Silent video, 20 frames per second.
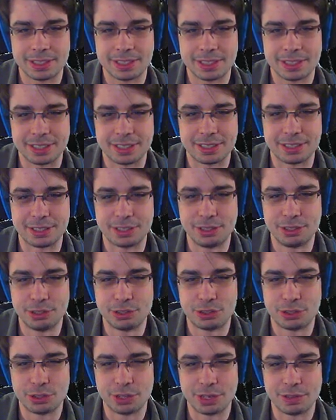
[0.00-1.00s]
Hast du hier
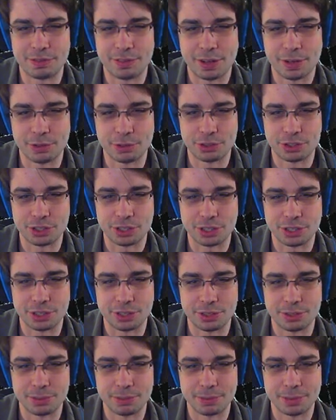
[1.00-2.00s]
schön Erfahrungsschreiben
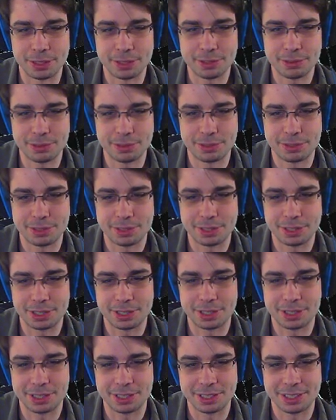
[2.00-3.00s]
genommen? Achso, mhm, nee.
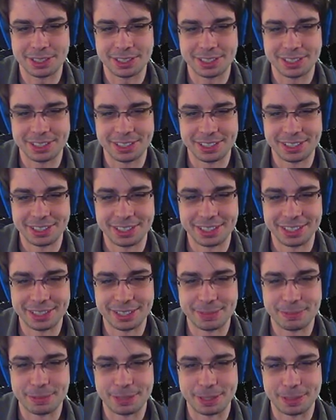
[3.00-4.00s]
TP benutzt.
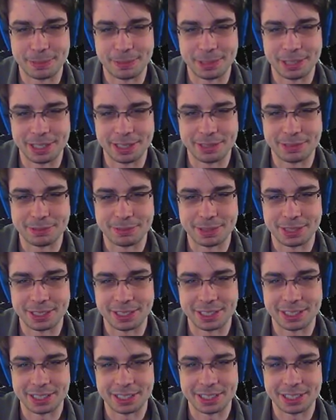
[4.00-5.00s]
Erstmal TP aufmachen
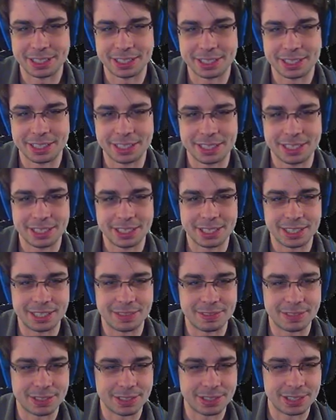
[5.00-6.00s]
da. Okay,
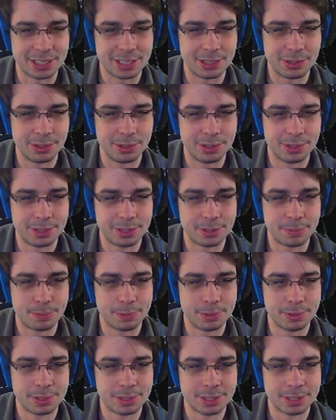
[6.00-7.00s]
wir sollten in die Höhle des
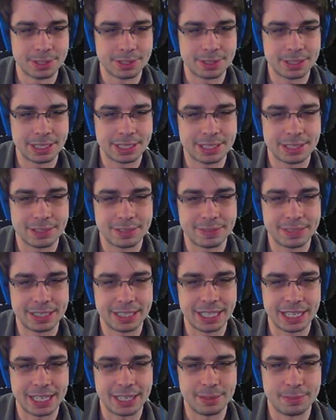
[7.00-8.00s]
Bösen und jetzt sollen wir hier
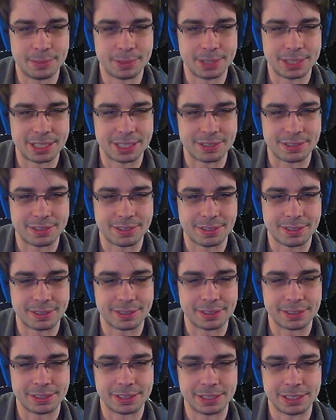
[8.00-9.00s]
das alle Monster. Das böse
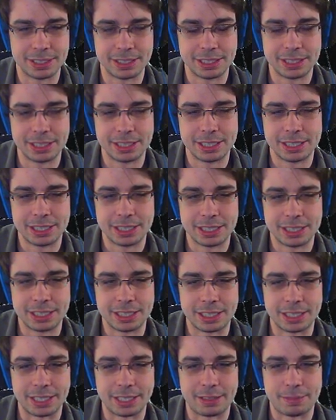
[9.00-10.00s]
Haus in dieser Höhle.
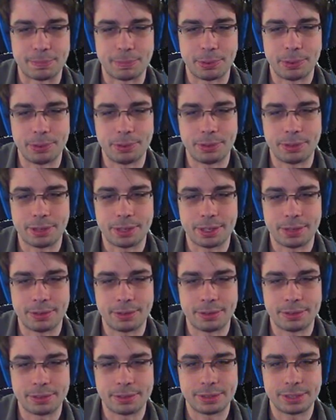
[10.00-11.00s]
Das böse
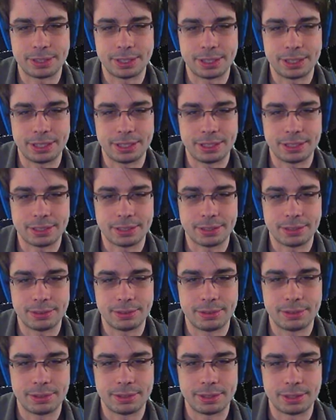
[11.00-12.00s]
Haus in dieser
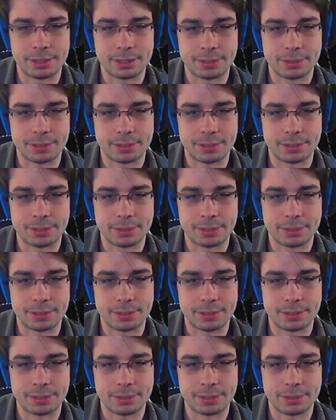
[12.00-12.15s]
Höhle.